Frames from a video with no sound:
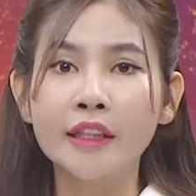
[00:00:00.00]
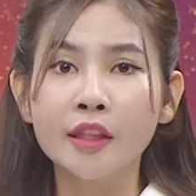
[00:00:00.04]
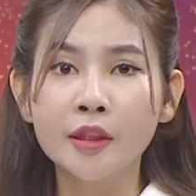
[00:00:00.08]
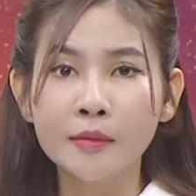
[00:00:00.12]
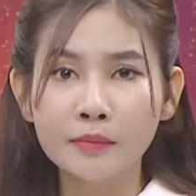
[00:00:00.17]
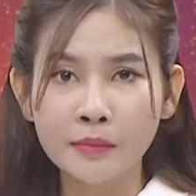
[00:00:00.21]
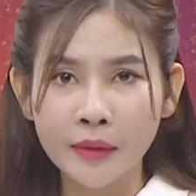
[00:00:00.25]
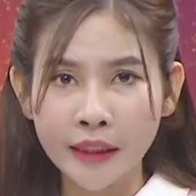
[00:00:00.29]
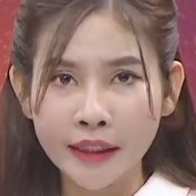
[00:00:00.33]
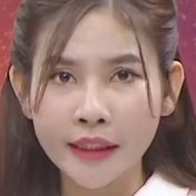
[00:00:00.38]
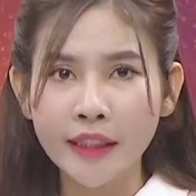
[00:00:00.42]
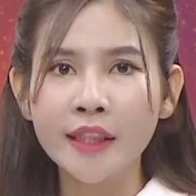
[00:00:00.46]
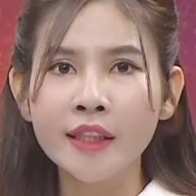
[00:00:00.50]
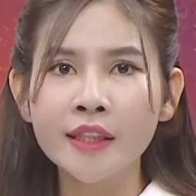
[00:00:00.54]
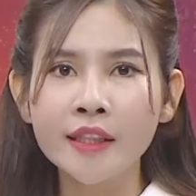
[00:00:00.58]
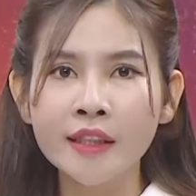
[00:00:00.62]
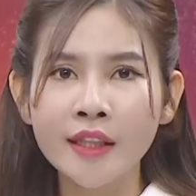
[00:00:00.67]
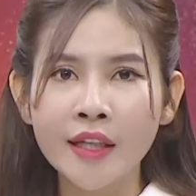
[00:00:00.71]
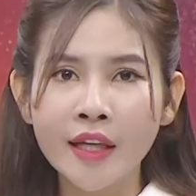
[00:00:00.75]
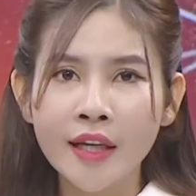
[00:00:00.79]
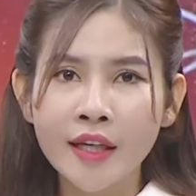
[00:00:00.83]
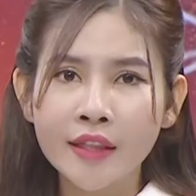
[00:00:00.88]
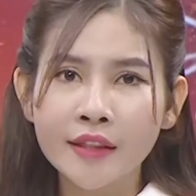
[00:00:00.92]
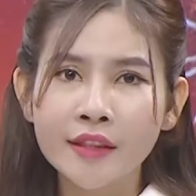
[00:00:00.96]
mười chín
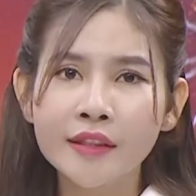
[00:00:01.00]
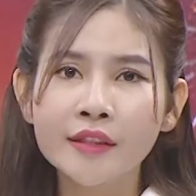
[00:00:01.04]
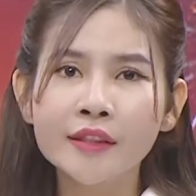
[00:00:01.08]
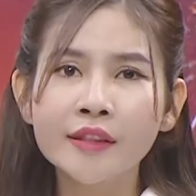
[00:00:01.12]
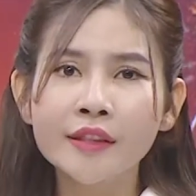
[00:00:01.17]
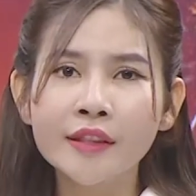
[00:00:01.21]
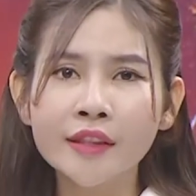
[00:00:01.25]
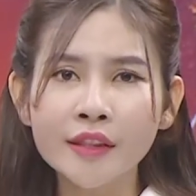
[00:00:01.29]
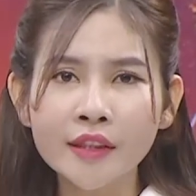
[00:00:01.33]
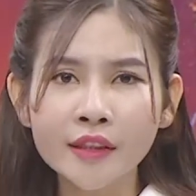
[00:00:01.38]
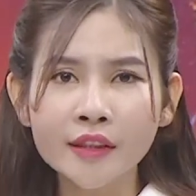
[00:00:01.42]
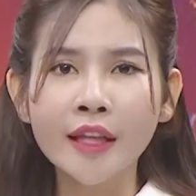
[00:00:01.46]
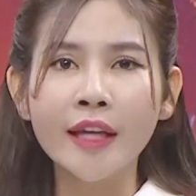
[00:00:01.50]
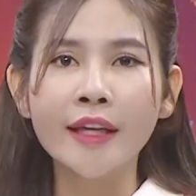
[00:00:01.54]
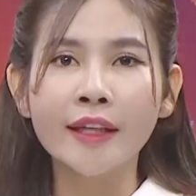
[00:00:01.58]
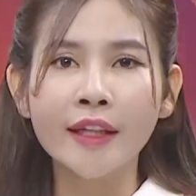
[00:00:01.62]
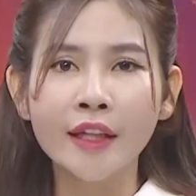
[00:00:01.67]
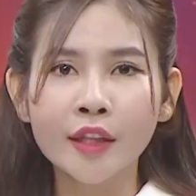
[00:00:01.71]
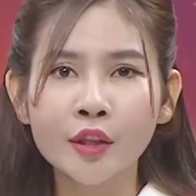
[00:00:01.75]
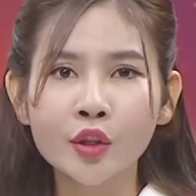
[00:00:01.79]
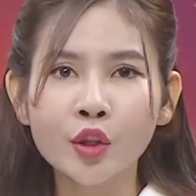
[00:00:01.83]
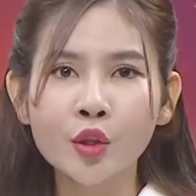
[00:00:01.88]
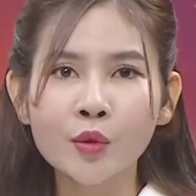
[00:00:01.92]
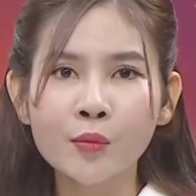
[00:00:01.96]
nhưng chưa thể
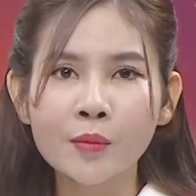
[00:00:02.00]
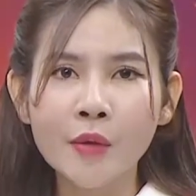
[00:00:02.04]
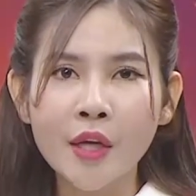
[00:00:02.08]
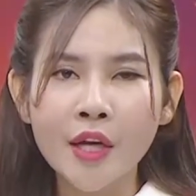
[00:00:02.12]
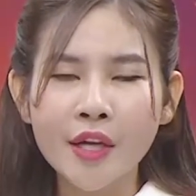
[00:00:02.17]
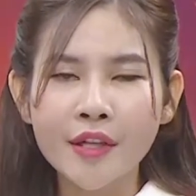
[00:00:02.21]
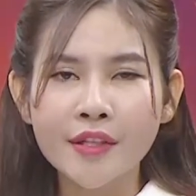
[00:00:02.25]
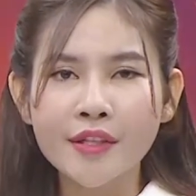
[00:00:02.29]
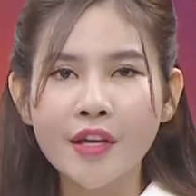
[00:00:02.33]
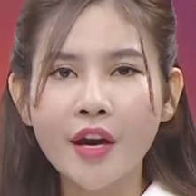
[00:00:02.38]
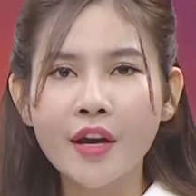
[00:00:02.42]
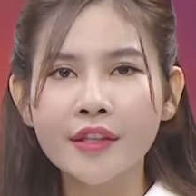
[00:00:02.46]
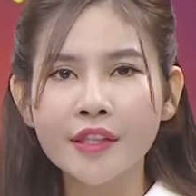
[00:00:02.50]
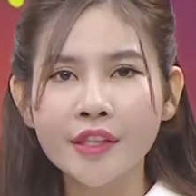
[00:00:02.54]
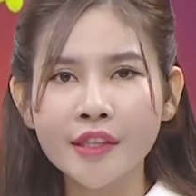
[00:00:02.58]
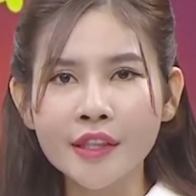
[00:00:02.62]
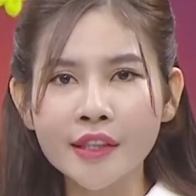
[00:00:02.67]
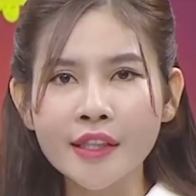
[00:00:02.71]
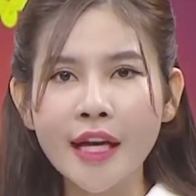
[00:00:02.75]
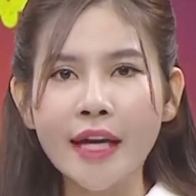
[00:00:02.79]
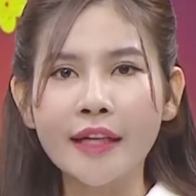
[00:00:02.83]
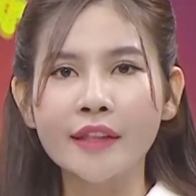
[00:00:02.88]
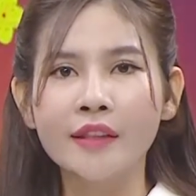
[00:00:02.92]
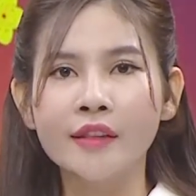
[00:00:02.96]
kết thúc do
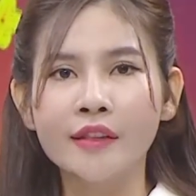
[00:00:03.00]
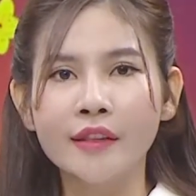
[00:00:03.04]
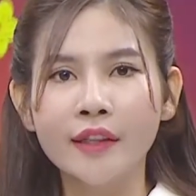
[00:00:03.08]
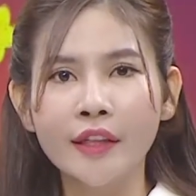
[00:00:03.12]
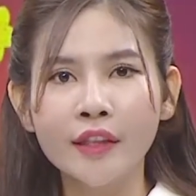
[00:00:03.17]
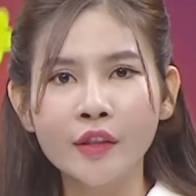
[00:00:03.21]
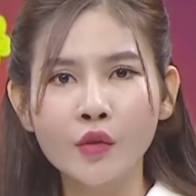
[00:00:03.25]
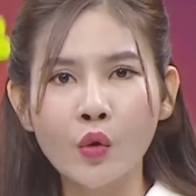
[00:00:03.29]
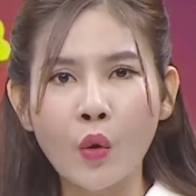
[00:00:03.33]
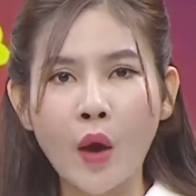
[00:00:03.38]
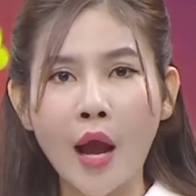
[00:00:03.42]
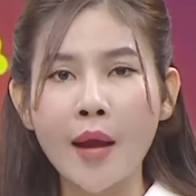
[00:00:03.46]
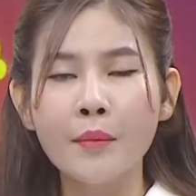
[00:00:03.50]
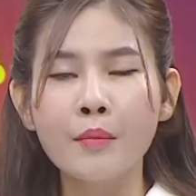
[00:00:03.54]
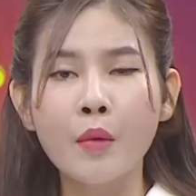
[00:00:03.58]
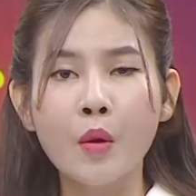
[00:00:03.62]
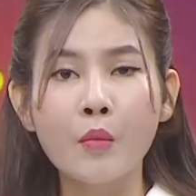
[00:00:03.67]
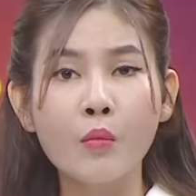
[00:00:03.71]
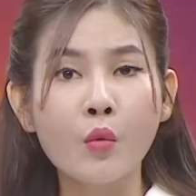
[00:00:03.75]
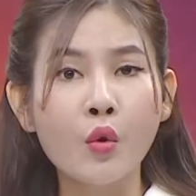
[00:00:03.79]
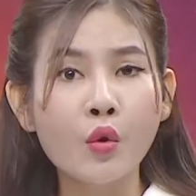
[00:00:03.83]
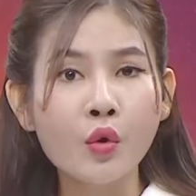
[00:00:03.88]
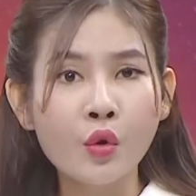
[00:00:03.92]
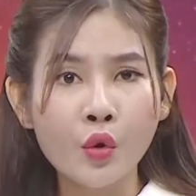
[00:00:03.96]
chưa đạt được kết quả
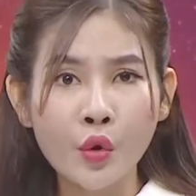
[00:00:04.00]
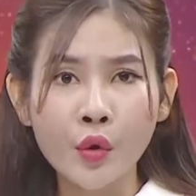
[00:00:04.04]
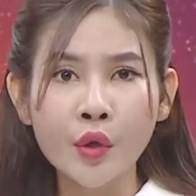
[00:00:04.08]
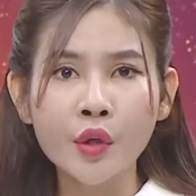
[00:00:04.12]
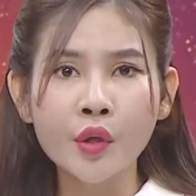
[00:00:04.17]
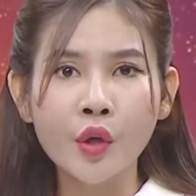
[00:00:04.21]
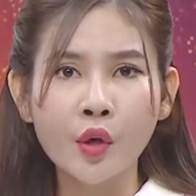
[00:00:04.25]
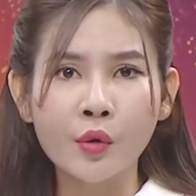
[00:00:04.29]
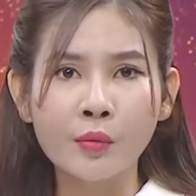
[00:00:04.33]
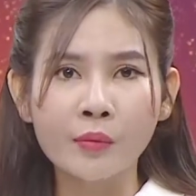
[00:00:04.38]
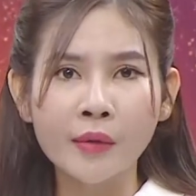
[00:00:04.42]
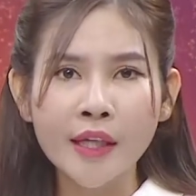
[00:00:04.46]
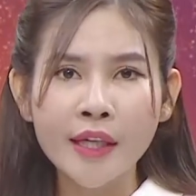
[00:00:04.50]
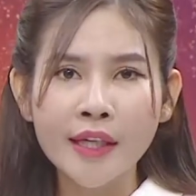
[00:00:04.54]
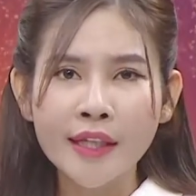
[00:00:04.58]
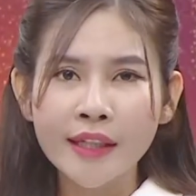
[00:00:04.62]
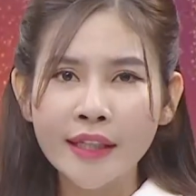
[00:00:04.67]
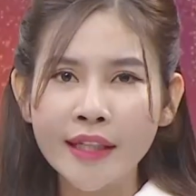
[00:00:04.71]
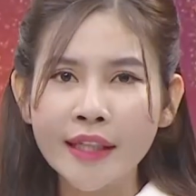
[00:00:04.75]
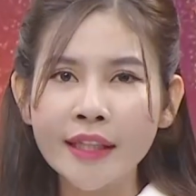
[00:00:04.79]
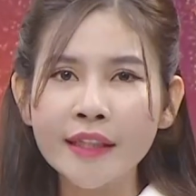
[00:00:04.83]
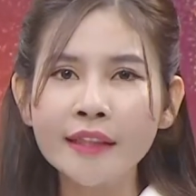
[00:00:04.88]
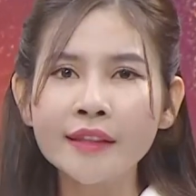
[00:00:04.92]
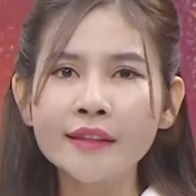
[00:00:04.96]
mong muốn cuối cùng,
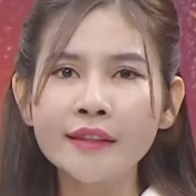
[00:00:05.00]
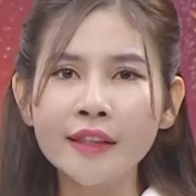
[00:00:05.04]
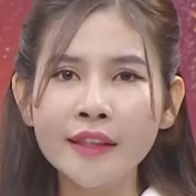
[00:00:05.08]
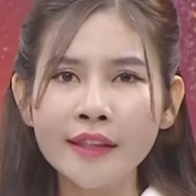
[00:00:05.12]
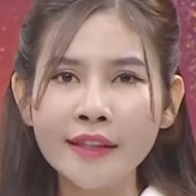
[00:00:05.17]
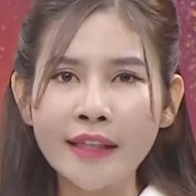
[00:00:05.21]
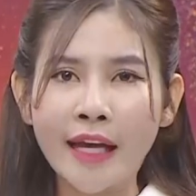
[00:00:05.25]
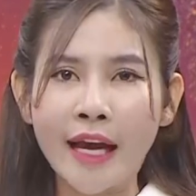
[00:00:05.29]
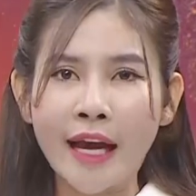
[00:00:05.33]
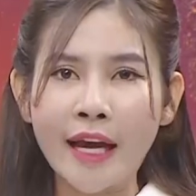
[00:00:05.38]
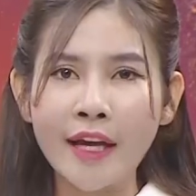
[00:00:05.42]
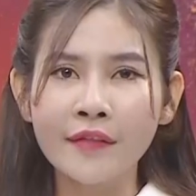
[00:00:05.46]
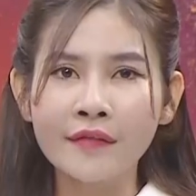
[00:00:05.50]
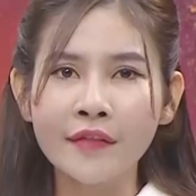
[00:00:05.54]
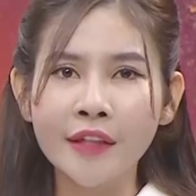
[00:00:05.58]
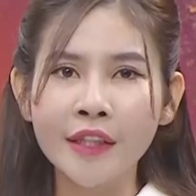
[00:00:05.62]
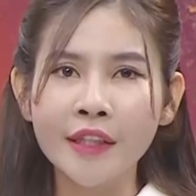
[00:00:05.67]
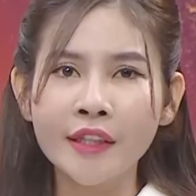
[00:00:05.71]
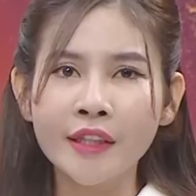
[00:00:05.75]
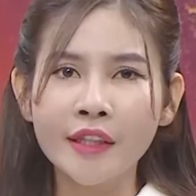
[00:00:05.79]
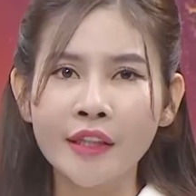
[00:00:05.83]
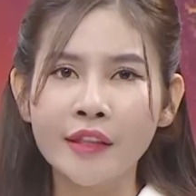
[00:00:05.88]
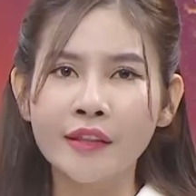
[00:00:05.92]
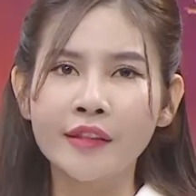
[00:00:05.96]
khiến tất cả phải
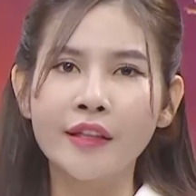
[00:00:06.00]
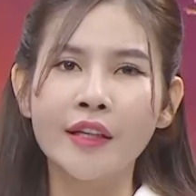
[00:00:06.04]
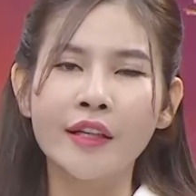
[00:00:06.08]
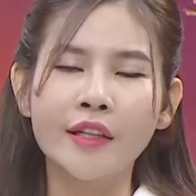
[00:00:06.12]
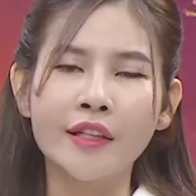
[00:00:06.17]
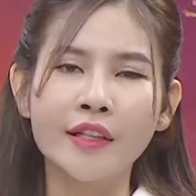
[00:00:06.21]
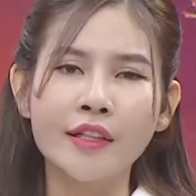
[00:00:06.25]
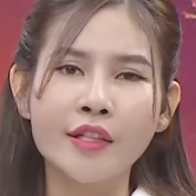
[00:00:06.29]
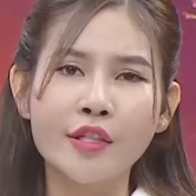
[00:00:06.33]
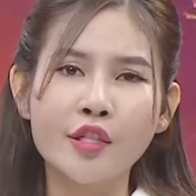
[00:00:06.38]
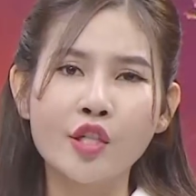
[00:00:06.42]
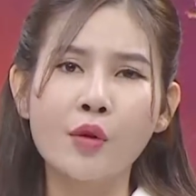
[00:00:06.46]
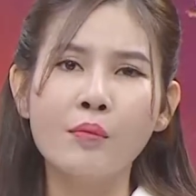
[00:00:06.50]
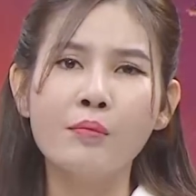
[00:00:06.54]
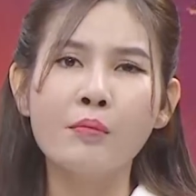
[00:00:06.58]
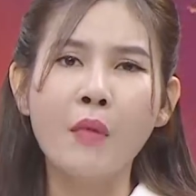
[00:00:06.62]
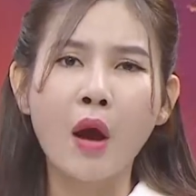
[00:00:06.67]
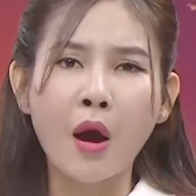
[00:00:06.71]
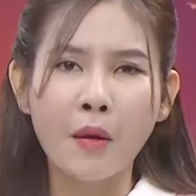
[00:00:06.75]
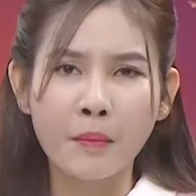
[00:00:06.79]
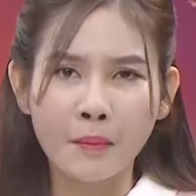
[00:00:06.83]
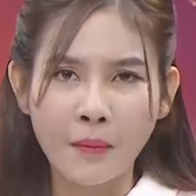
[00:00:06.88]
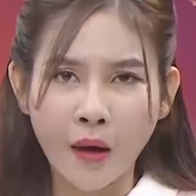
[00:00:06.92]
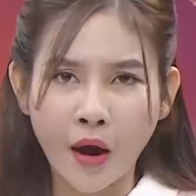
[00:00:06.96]
chờ đợi trong
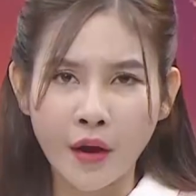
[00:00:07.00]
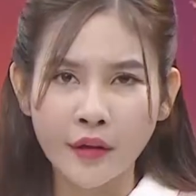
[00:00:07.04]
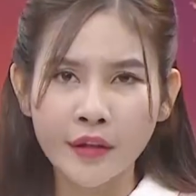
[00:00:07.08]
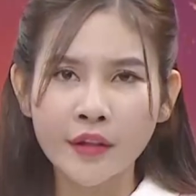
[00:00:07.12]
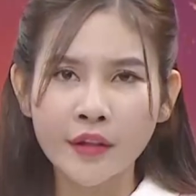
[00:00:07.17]
mòn mỏi